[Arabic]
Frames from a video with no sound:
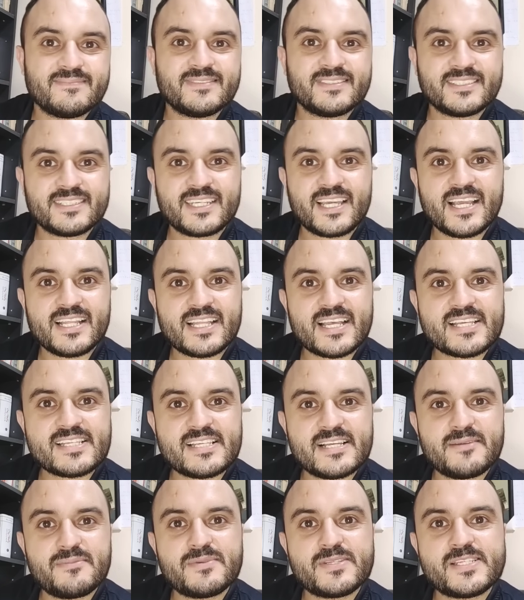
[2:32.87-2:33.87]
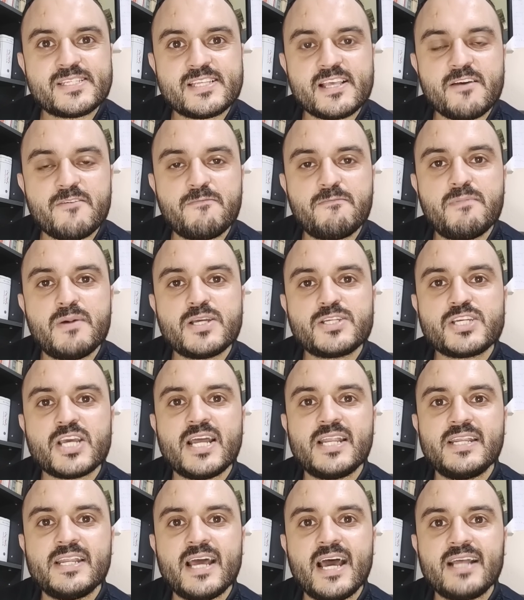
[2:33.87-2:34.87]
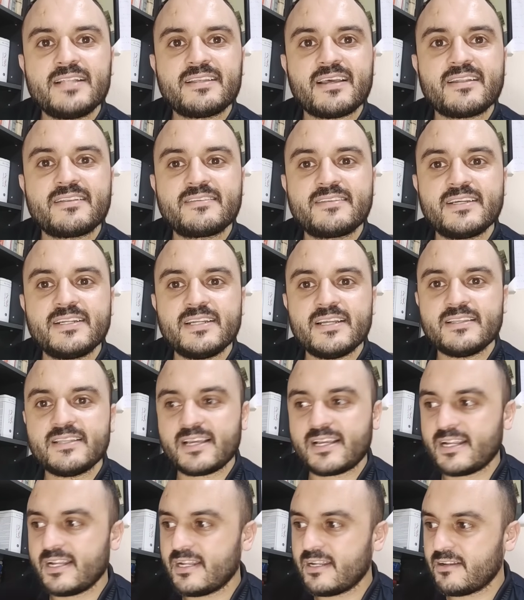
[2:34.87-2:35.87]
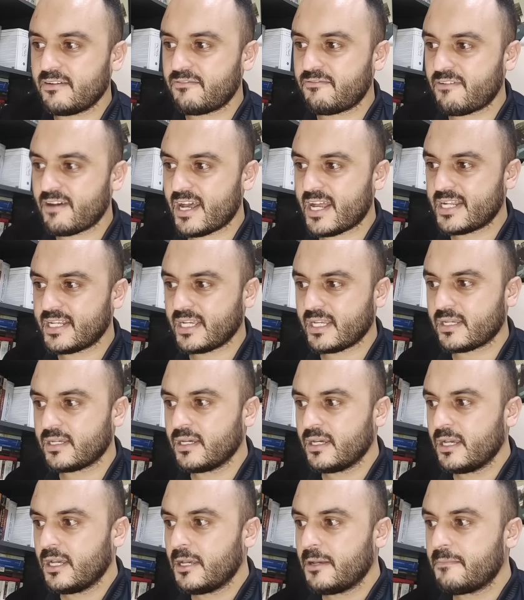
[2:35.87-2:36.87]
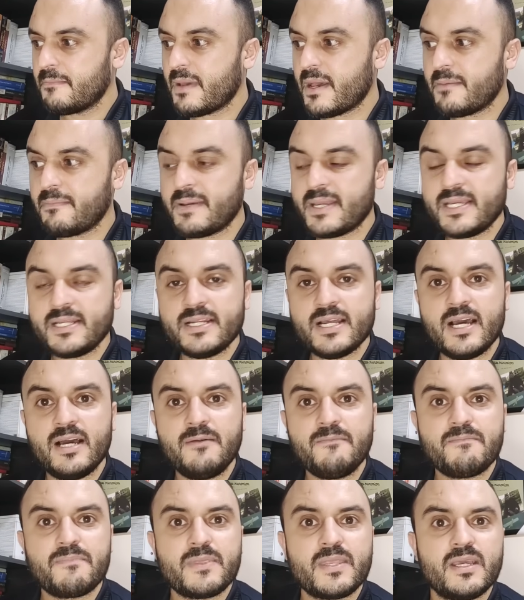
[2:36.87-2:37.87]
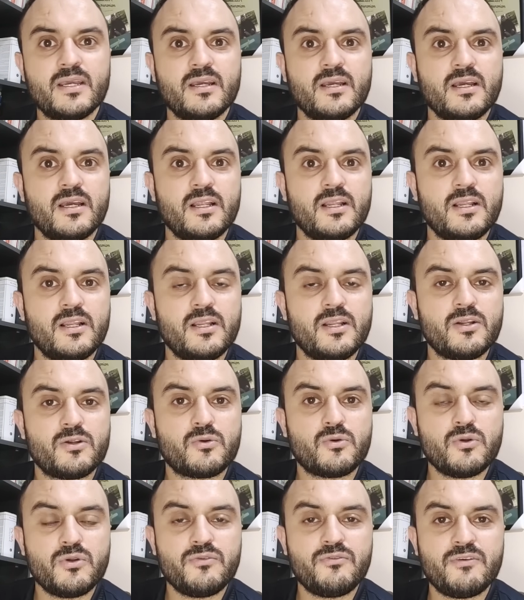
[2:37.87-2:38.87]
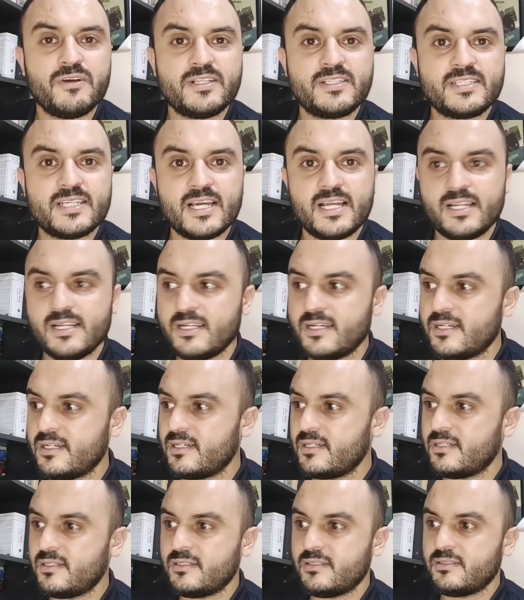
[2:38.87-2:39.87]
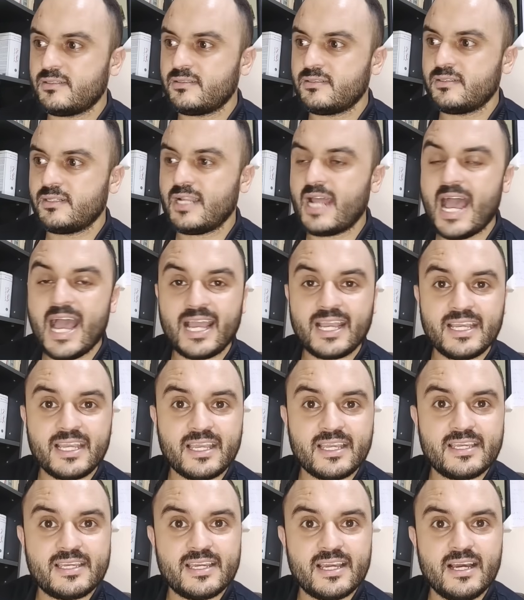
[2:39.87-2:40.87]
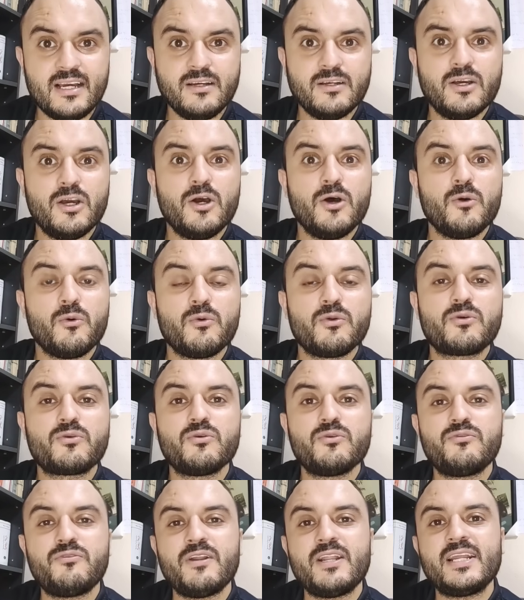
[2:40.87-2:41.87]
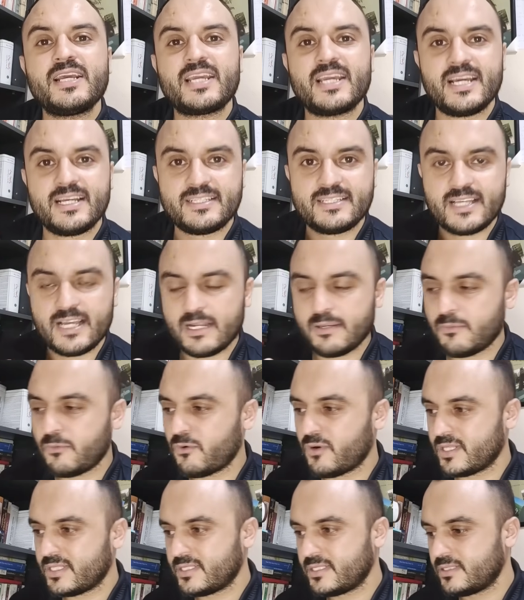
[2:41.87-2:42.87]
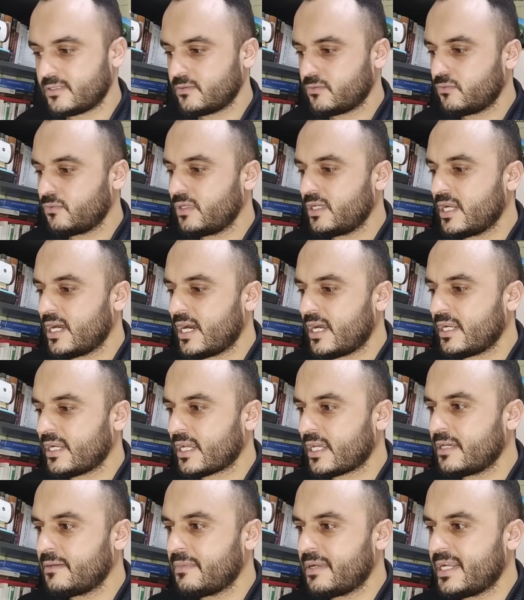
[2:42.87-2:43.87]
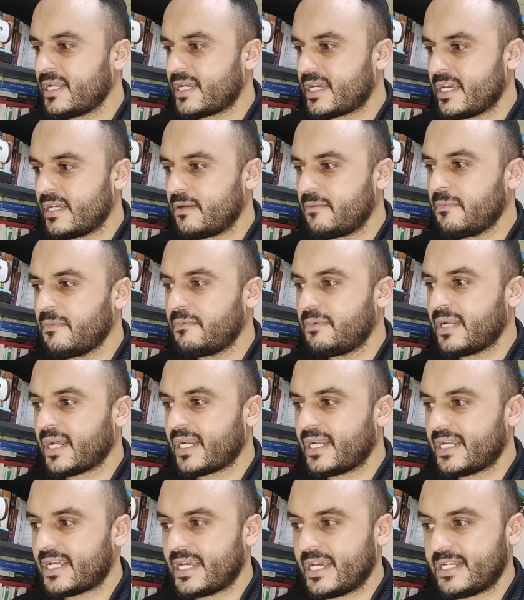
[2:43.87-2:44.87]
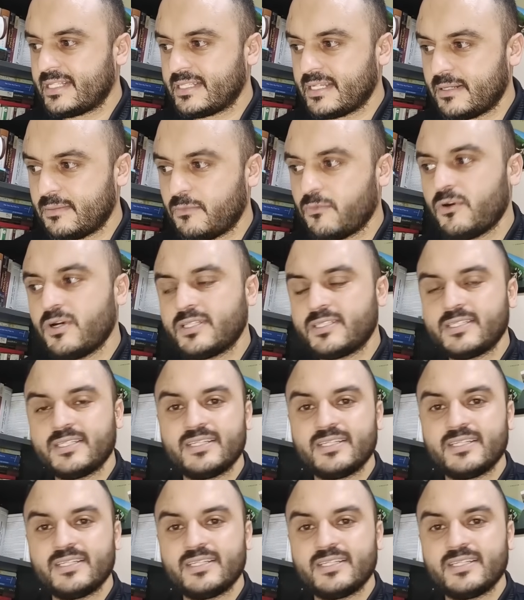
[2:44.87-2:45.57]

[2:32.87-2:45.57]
كتخسر بزاف باش انها تغطي لنا داك الفارق ما بين الكلفه ديال آه، الحقيقيه والكلفه اللي كيعطيها المواطن ولا القيمه اللي كي المبلغ اللي كيعطيه المواطن